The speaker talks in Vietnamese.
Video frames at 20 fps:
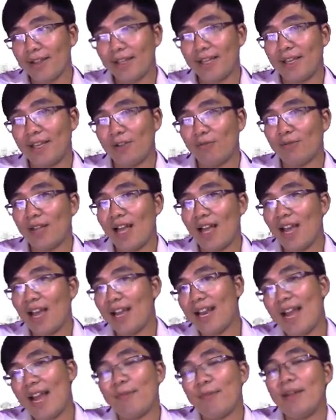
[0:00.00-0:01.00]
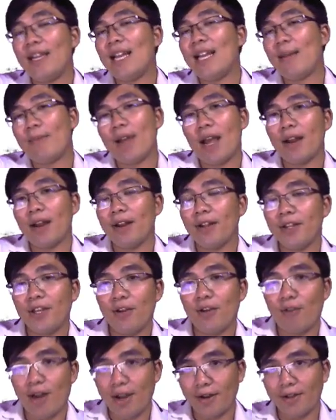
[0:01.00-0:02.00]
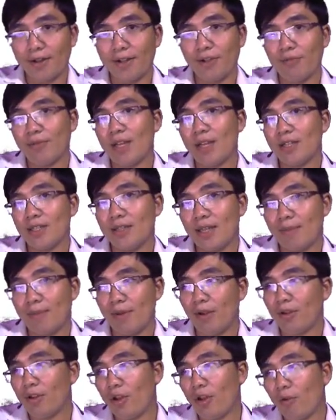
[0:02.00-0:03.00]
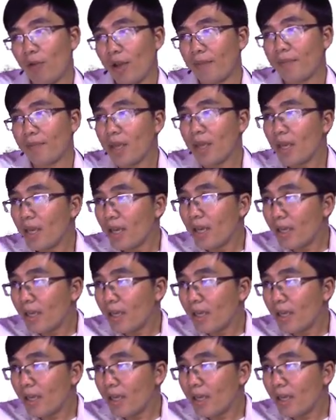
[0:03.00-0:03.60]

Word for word: thì chúng ta hãy làm đi làm lại rất là nhiều lần thì chúng ta sẽ tập được thói quen.